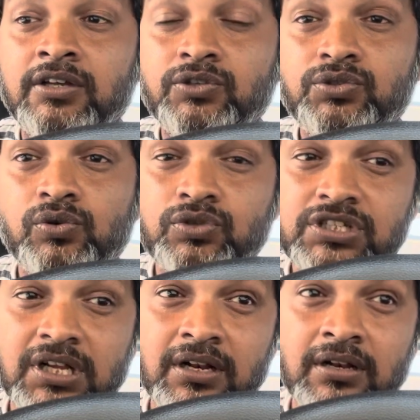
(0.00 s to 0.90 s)

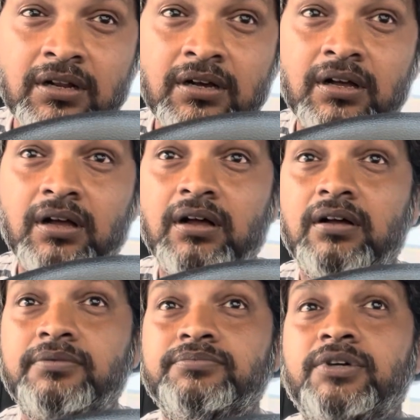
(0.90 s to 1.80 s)

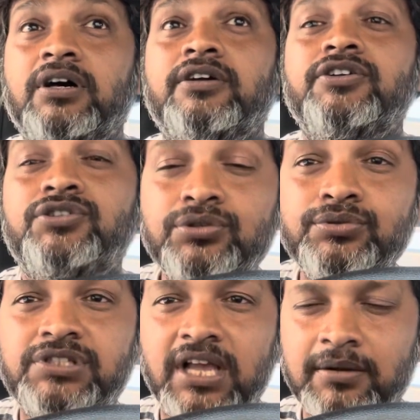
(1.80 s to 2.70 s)
सोशल
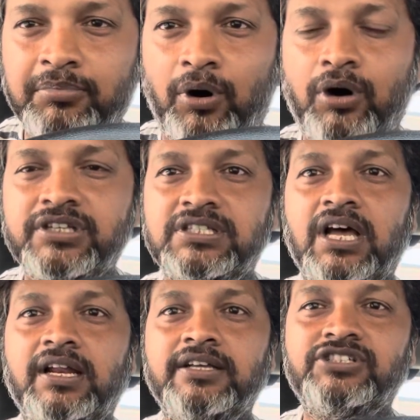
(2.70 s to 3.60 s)
इश्यूज हैं बहुत
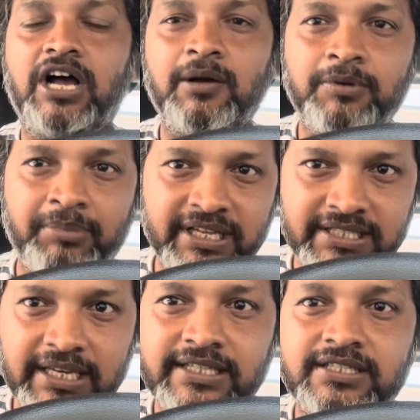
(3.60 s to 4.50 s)
सारे जहां पे
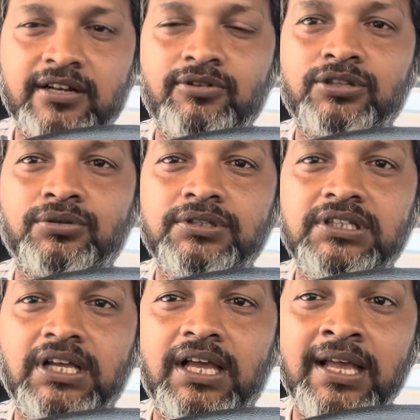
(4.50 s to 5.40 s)
पैसे की ज़रूरत
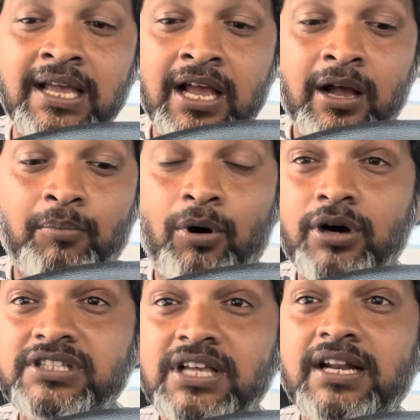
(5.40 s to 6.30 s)
होती है
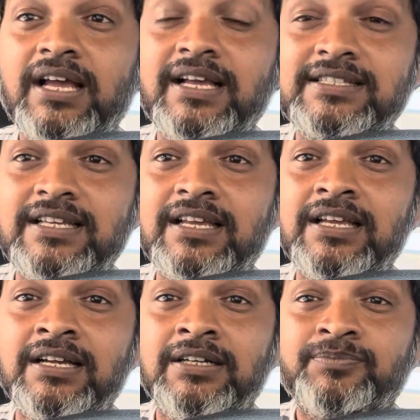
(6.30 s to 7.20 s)
बहुत सारे ऐसे
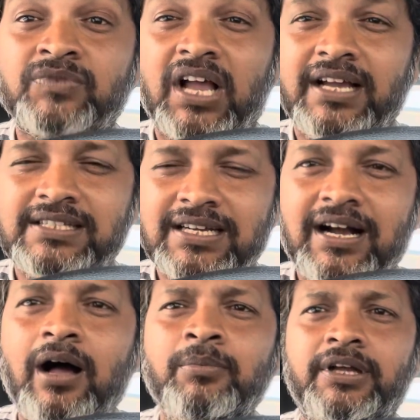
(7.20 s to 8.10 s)
ऐसे
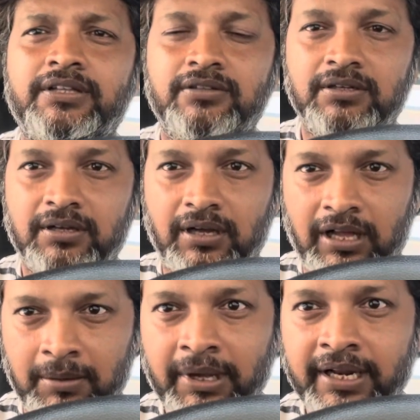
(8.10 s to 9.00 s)
काम है
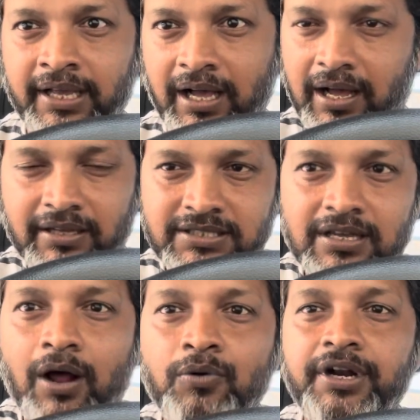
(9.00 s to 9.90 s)
हमारे
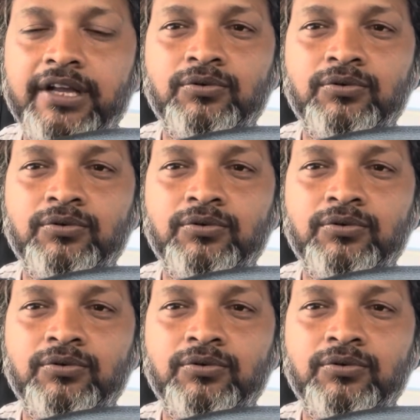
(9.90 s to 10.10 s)
सराउंडिंग